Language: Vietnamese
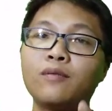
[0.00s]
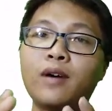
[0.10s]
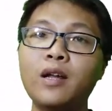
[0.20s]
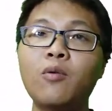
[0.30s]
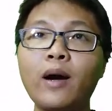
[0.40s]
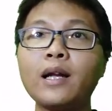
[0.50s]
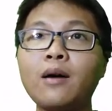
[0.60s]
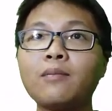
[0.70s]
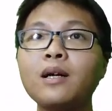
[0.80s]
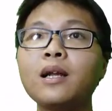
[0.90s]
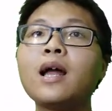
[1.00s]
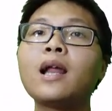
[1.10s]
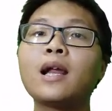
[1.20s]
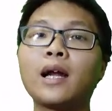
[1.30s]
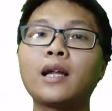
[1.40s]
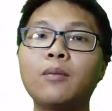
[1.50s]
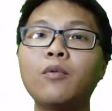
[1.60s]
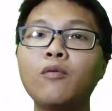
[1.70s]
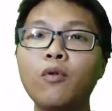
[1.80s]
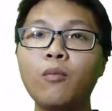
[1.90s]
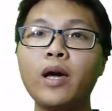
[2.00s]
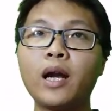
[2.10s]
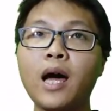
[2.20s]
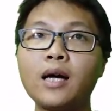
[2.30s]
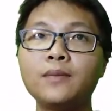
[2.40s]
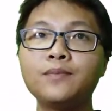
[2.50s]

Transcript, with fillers: và điều quan trọng nhất đó là đặc điểm của vùng miền đó